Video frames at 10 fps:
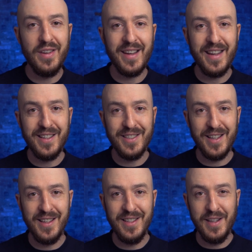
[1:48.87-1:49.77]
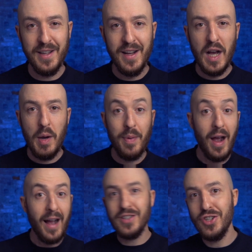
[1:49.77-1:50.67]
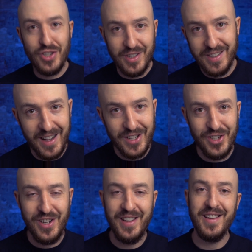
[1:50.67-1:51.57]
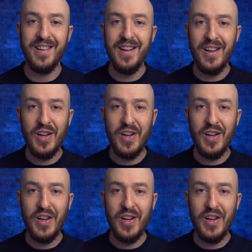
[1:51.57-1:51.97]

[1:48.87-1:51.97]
da geht es an die praktischeren Ratschläge,